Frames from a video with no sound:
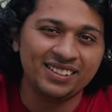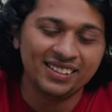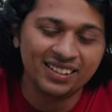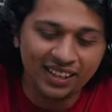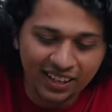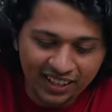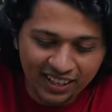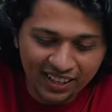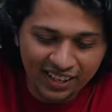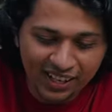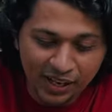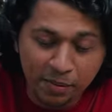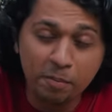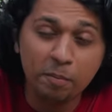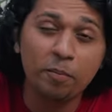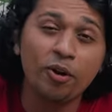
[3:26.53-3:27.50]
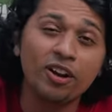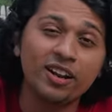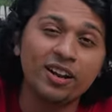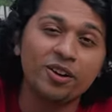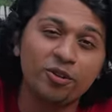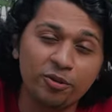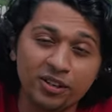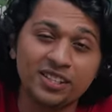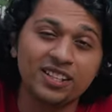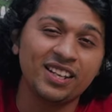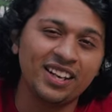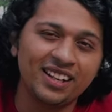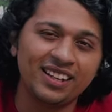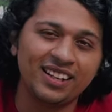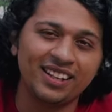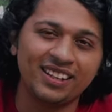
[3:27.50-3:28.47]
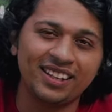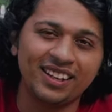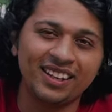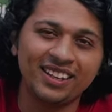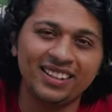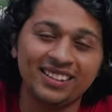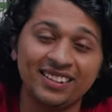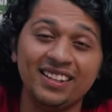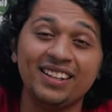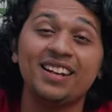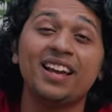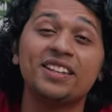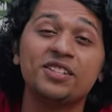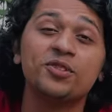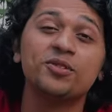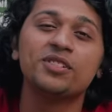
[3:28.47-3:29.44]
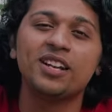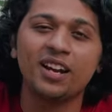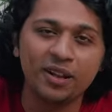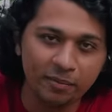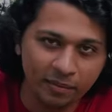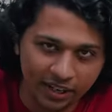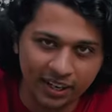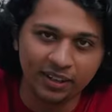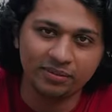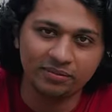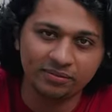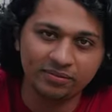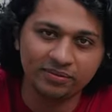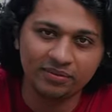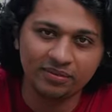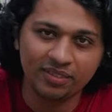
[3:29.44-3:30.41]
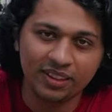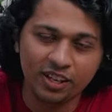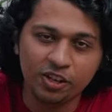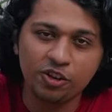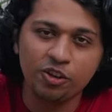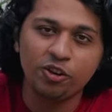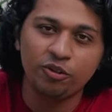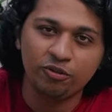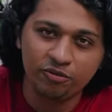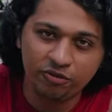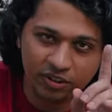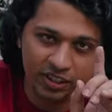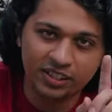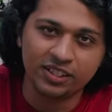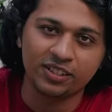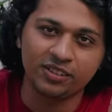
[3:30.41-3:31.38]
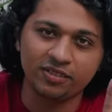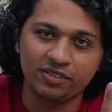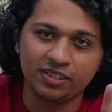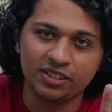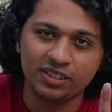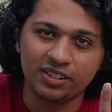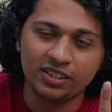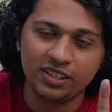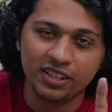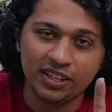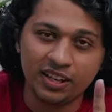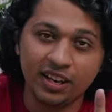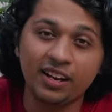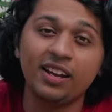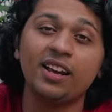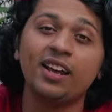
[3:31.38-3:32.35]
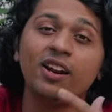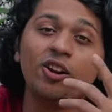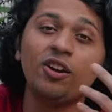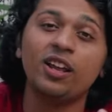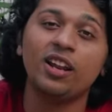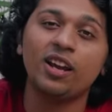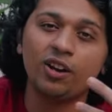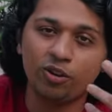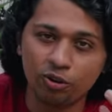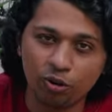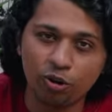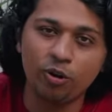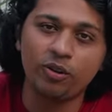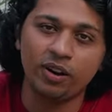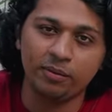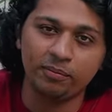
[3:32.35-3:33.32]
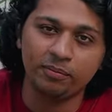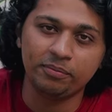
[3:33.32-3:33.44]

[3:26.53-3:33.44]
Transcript: కానీ ఇంపార్టెంట్ క్వశ్చన్ ఏంటంటే దీన్ని అచీవ్ చేయడం ఎలా ఫస్ట్ కెరియర్లో ఎలా గ్రో అవ్వడం